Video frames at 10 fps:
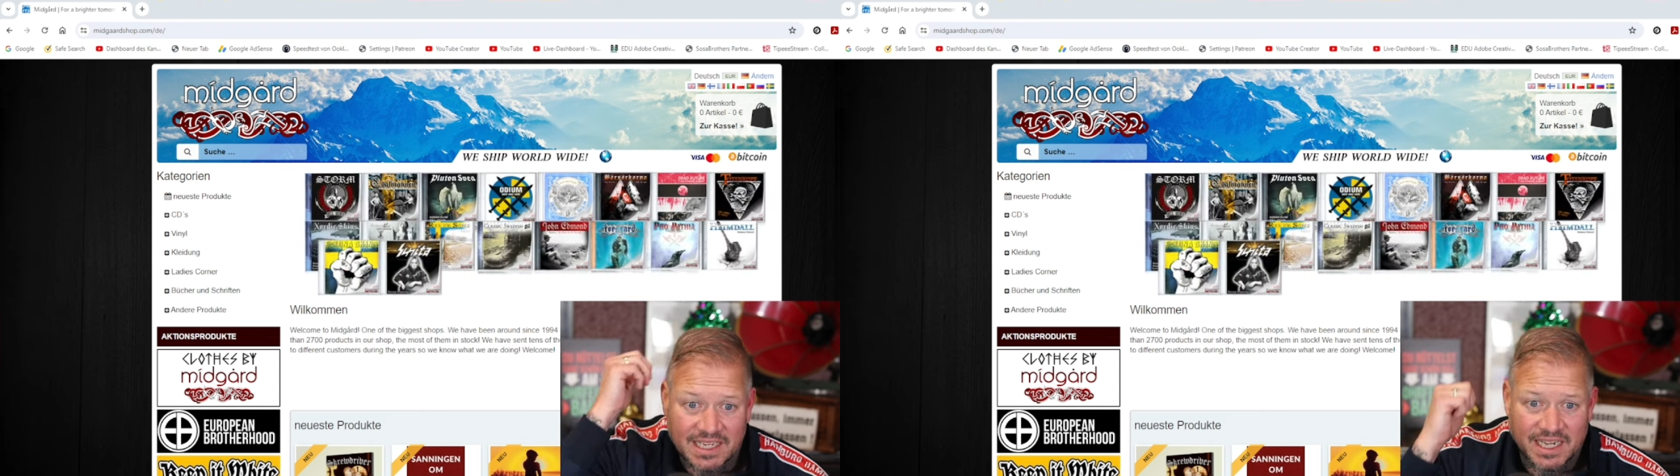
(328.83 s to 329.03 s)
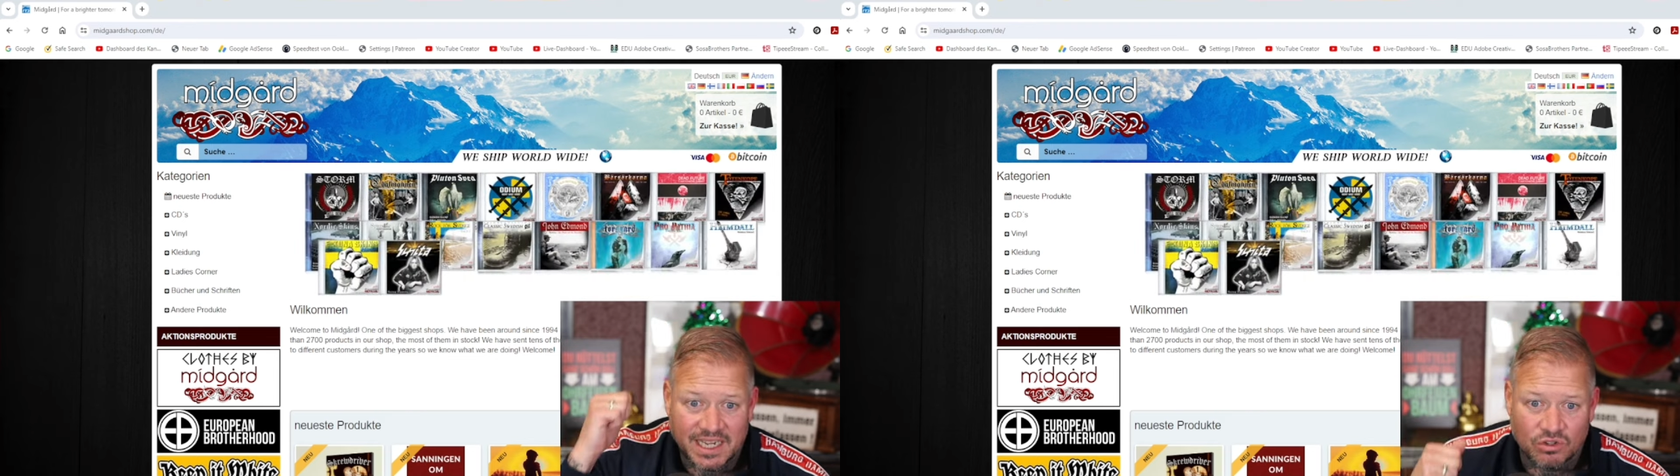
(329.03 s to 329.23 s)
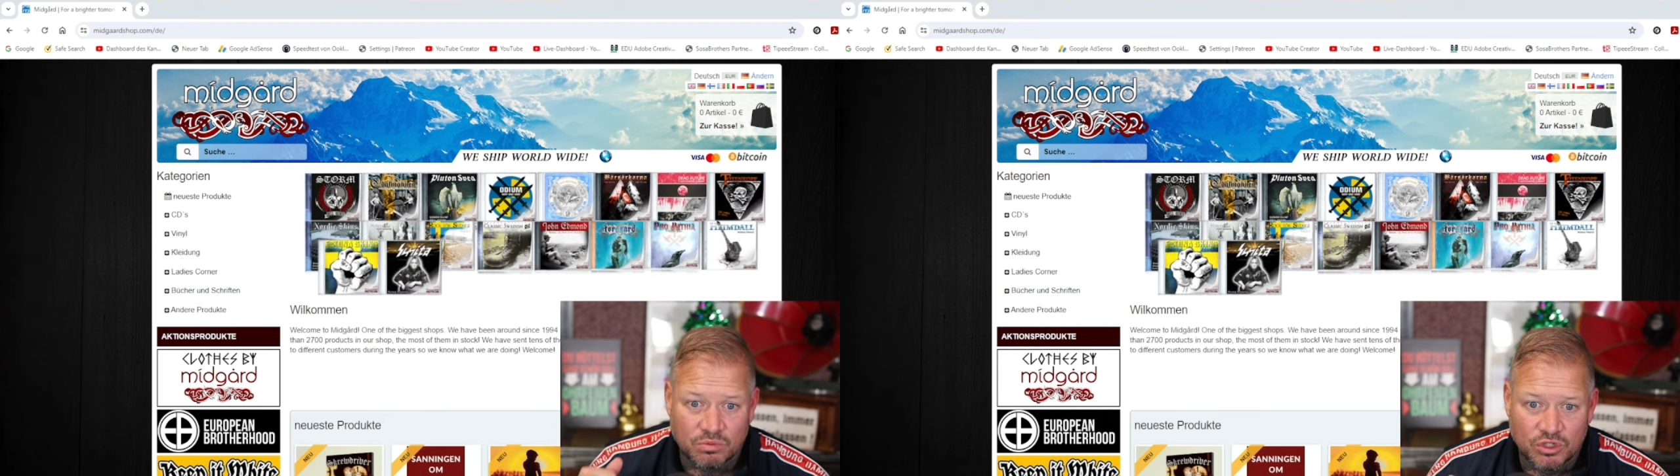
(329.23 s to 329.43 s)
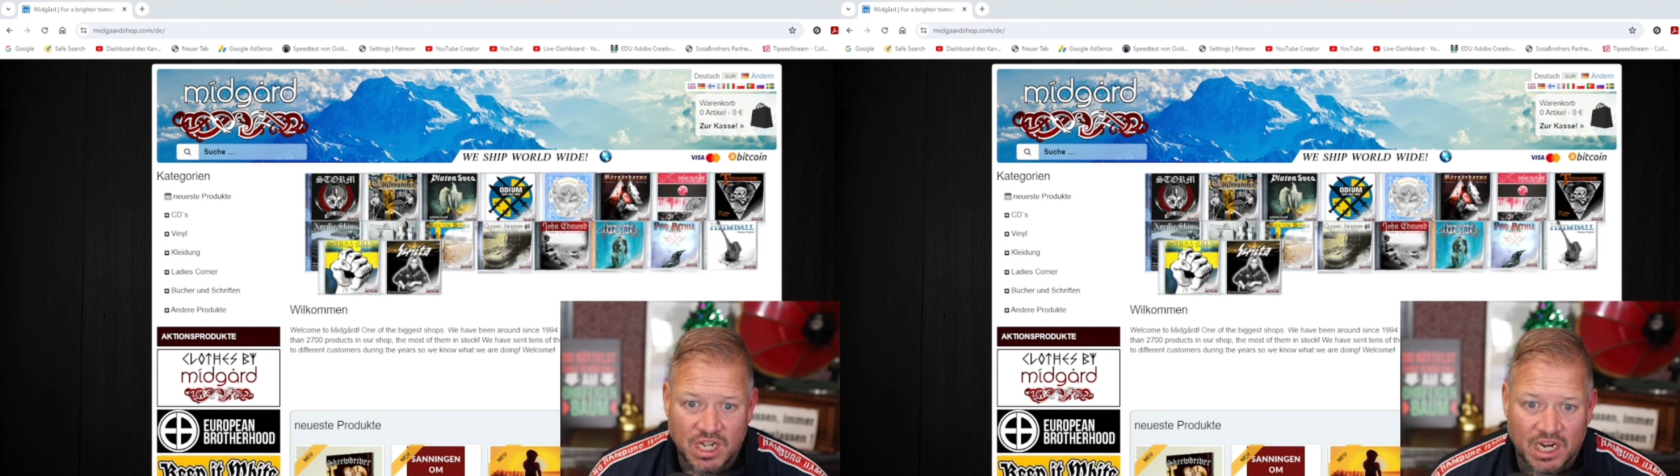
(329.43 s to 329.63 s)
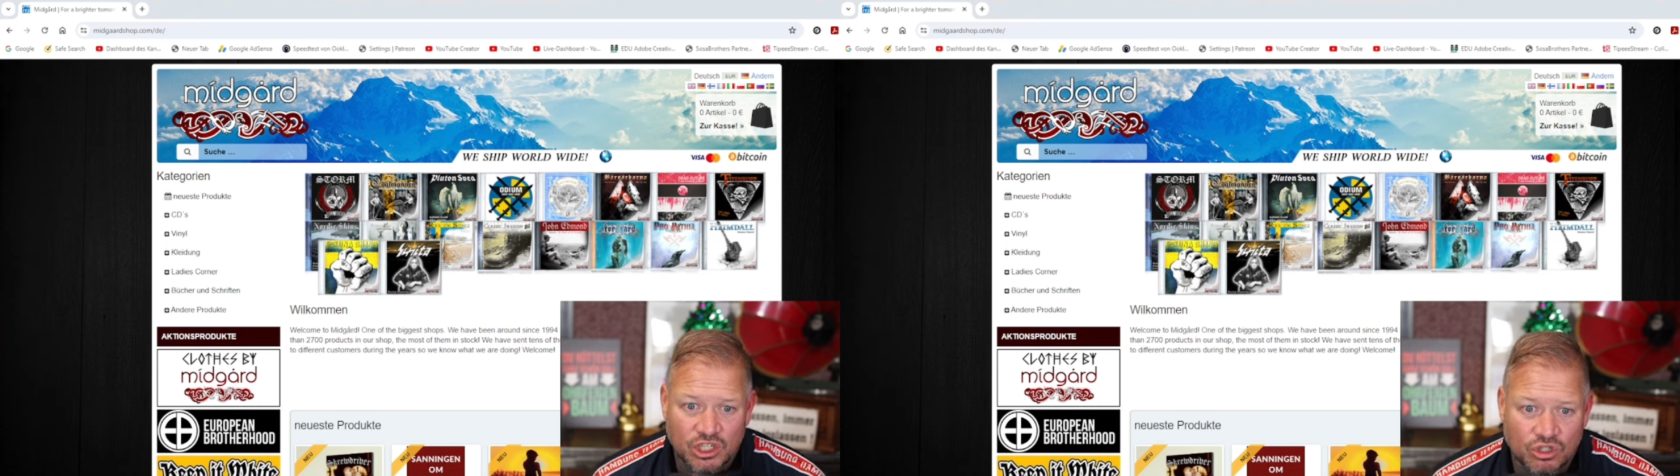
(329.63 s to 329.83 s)
sei er aus
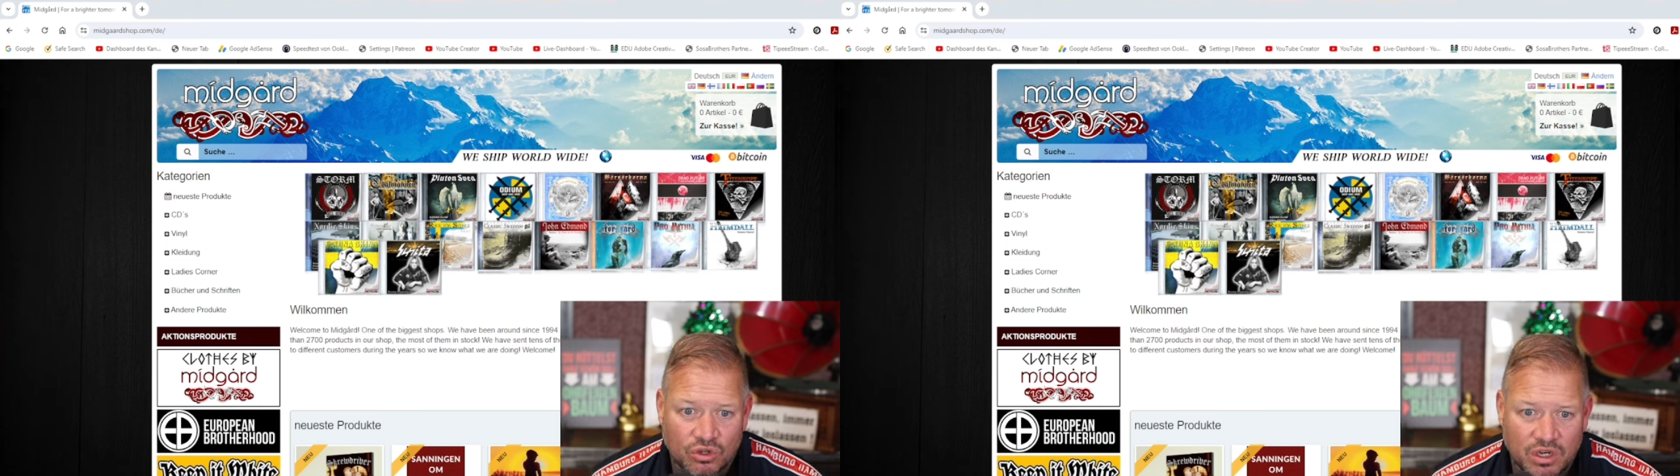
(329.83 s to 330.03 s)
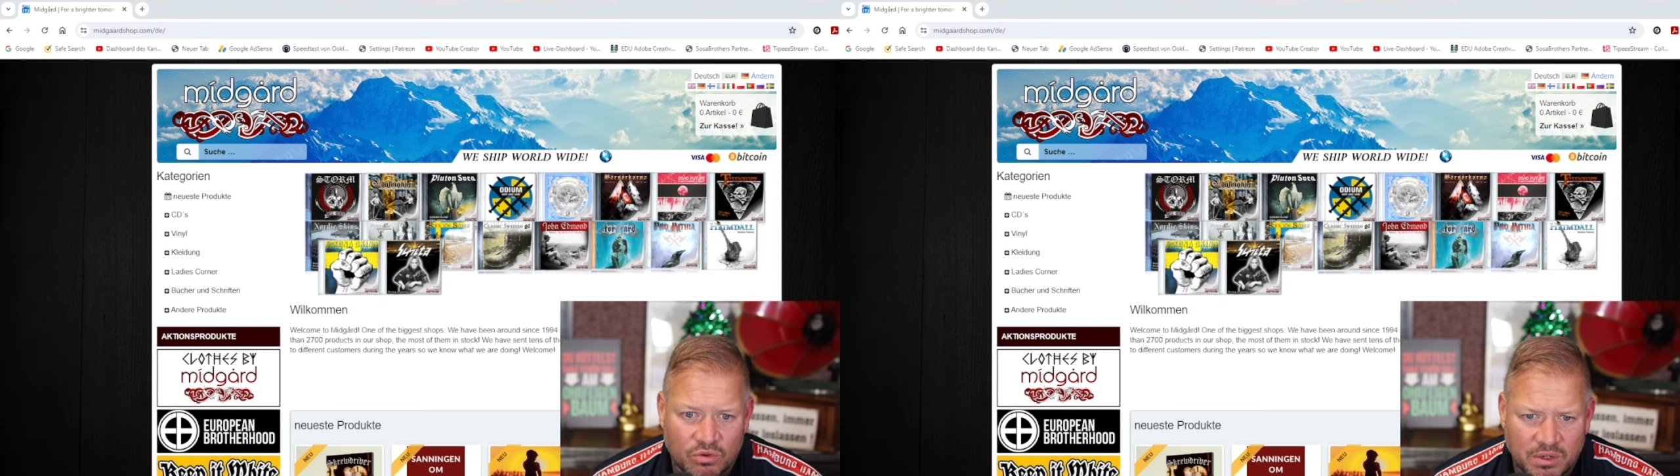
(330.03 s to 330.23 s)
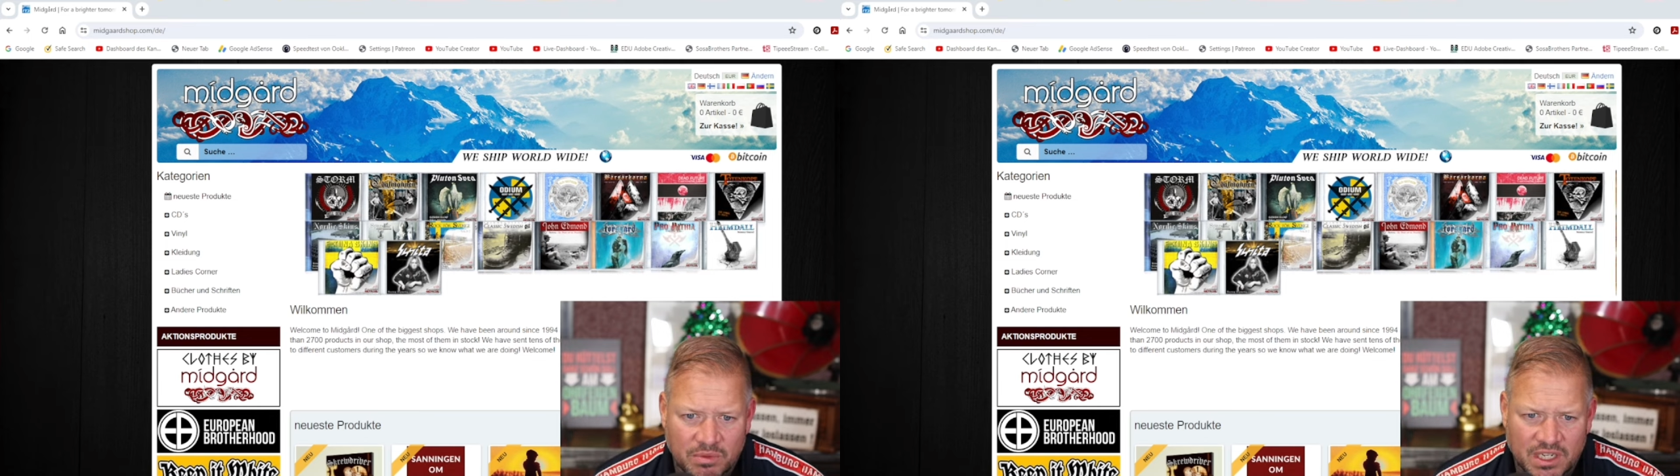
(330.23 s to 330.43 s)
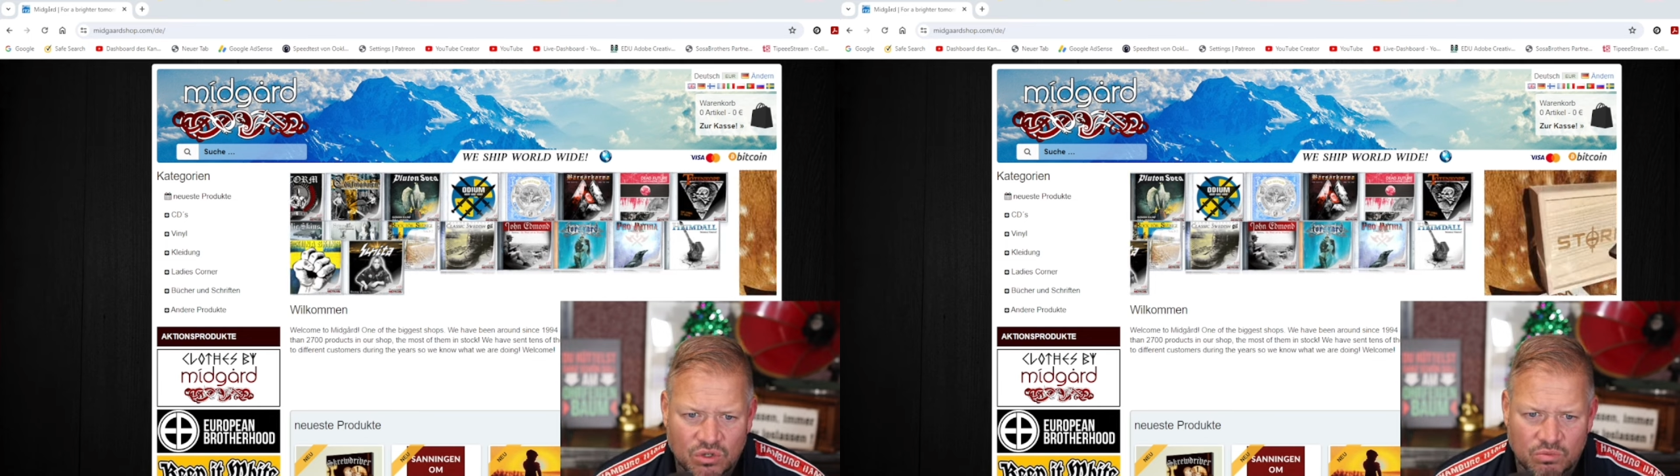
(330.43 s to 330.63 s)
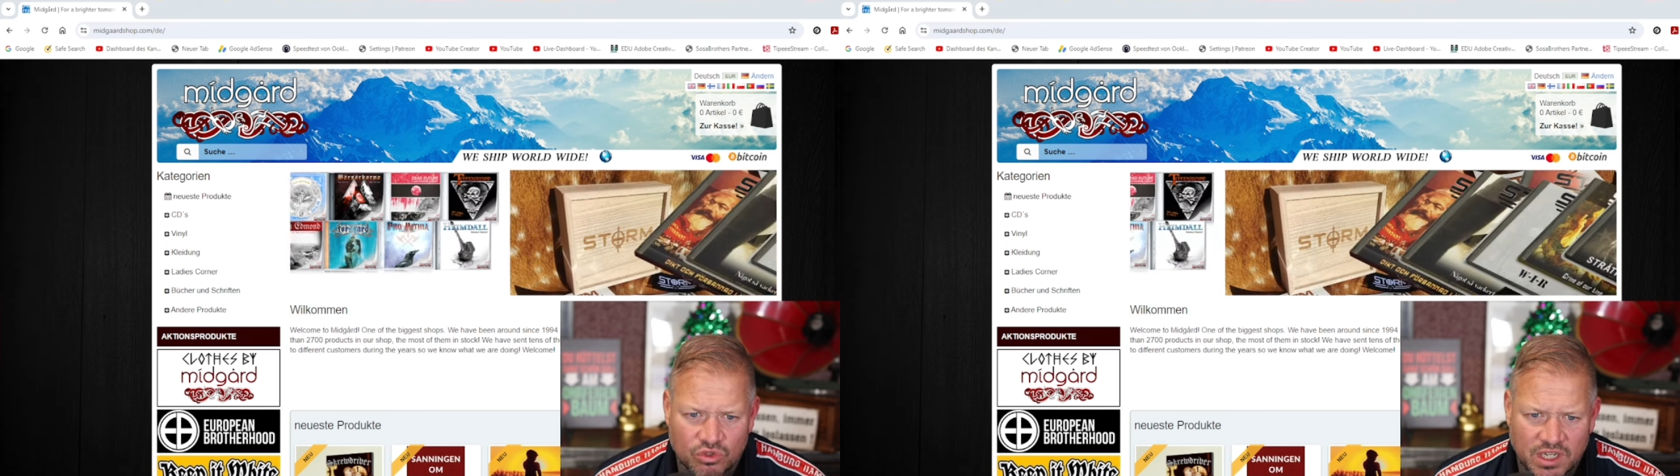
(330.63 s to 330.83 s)
musikalischen Gründen auch mit dem
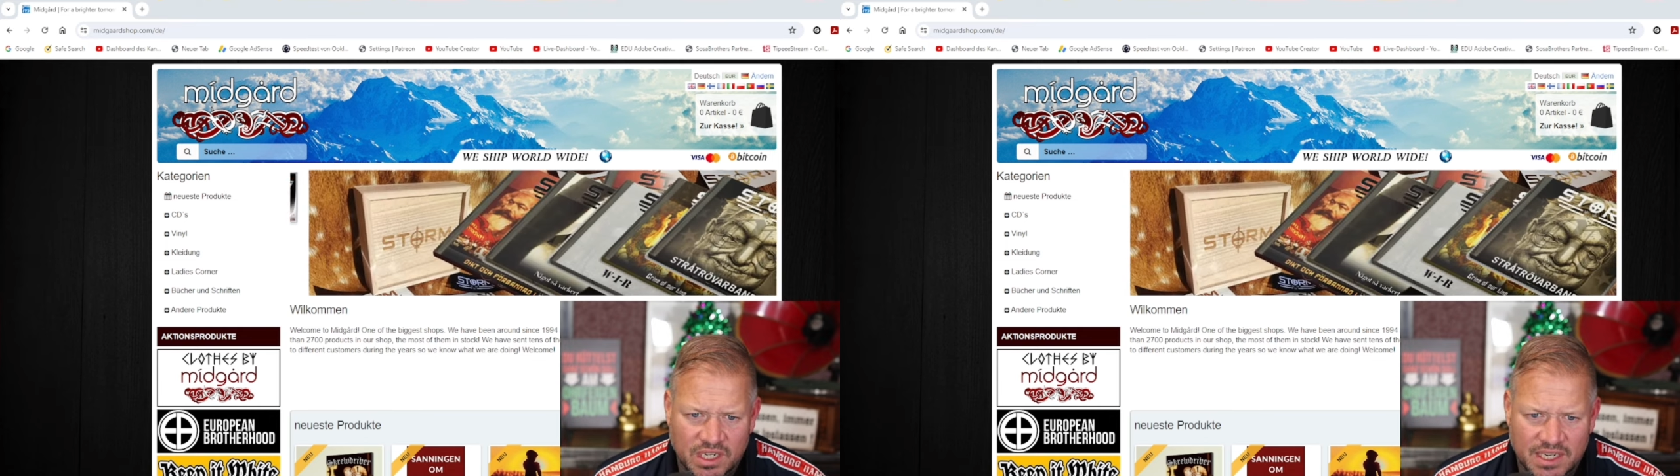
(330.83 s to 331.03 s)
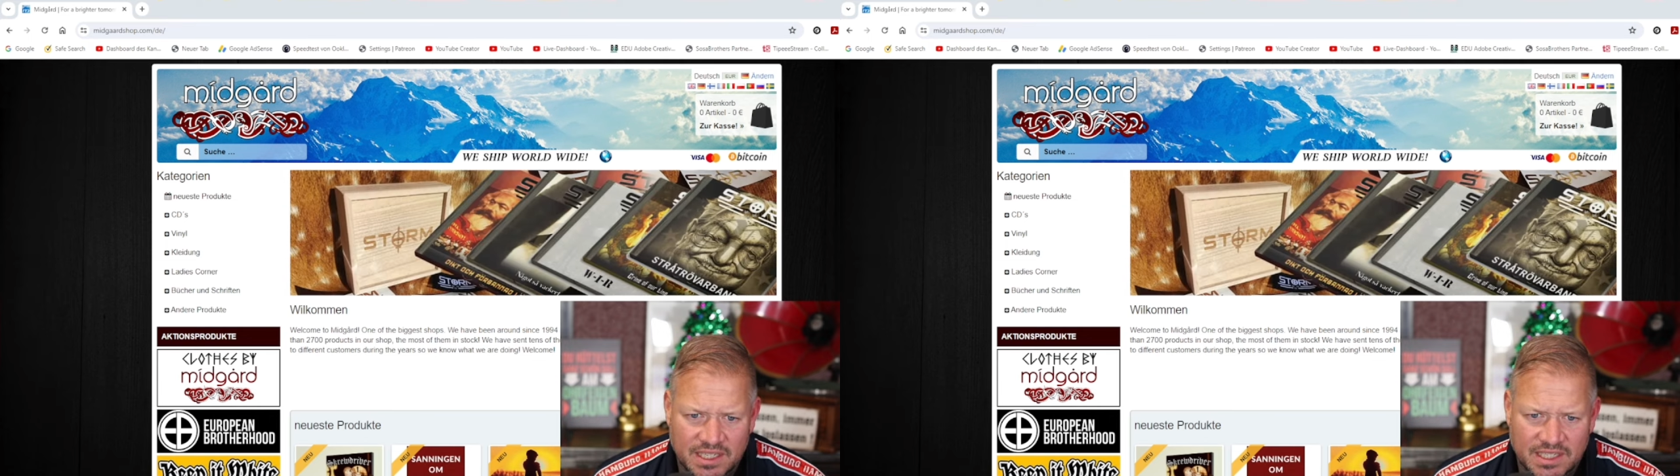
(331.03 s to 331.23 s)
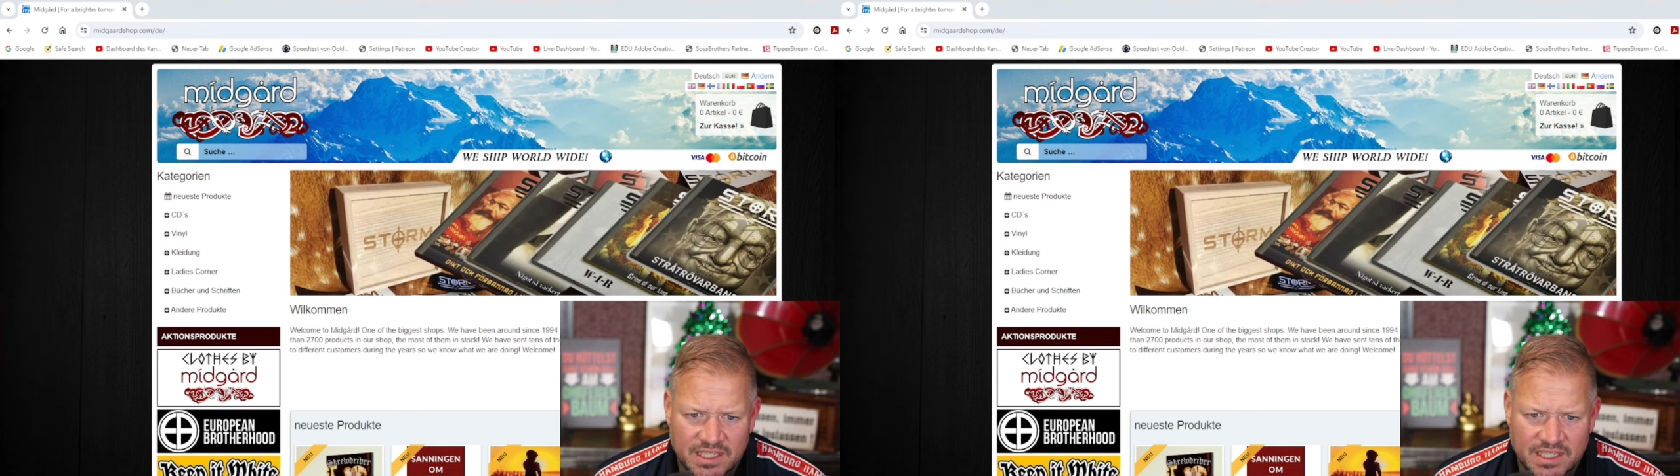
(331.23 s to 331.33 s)
Rechtsrockmusiker Daniel